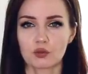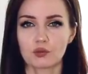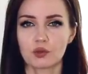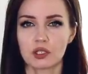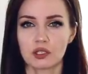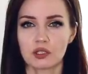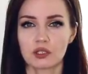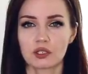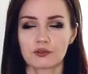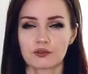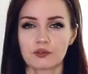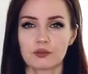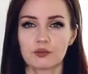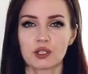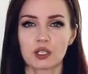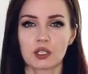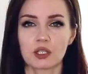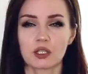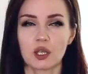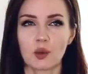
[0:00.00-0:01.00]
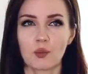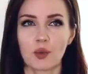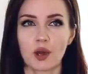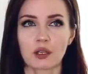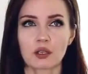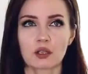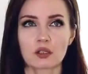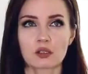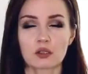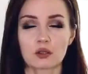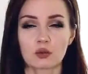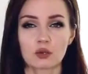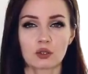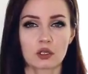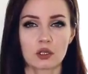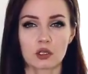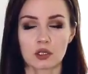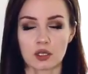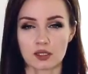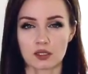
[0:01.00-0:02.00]
миллилитров именно этой марки стоит
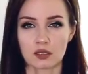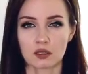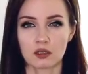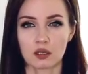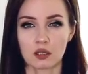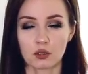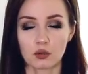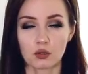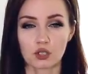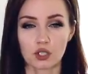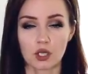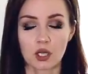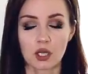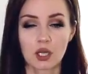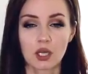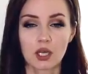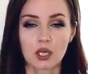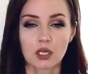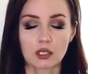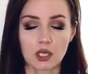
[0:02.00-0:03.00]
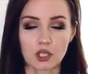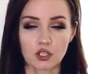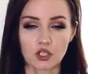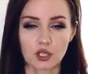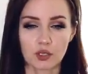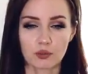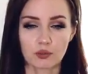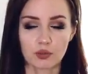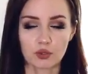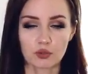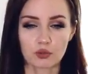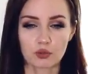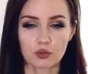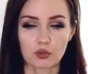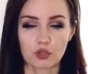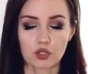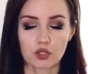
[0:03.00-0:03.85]
гораздо дороже. Также я беру тоже